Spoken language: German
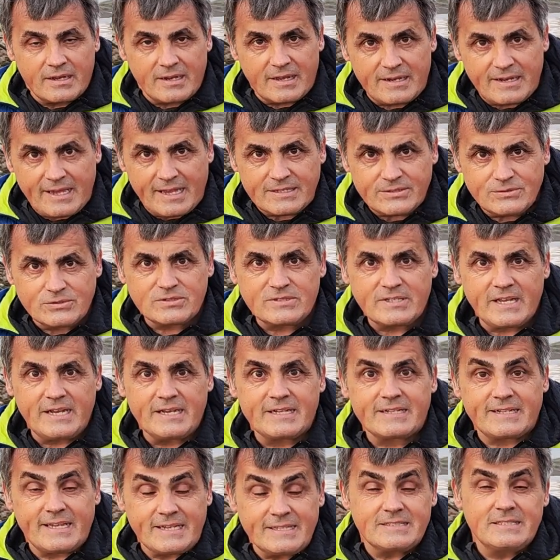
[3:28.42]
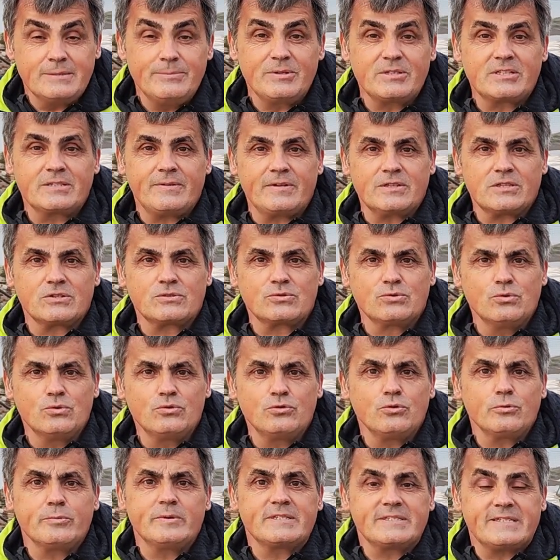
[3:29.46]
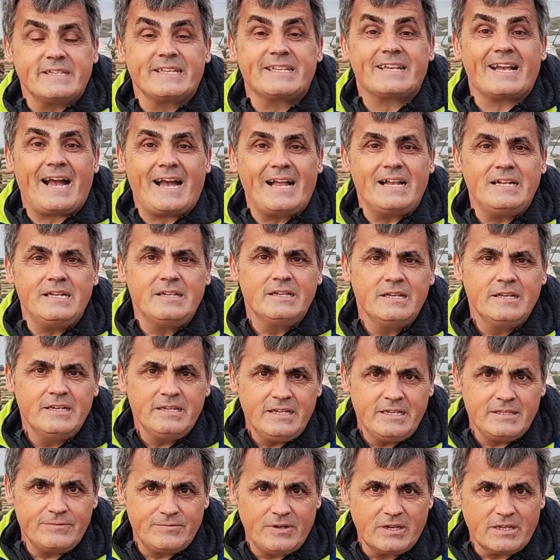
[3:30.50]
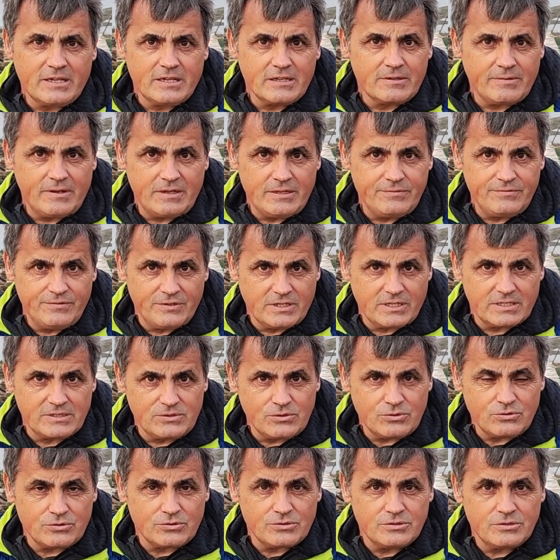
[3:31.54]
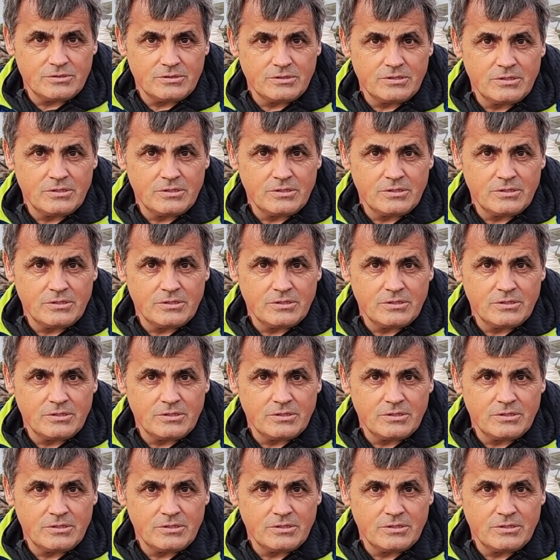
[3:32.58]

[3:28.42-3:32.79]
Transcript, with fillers: klar zu sagen, dass Sie Mitarbeiter suchen, übrigens egal in welcher Qualifikation,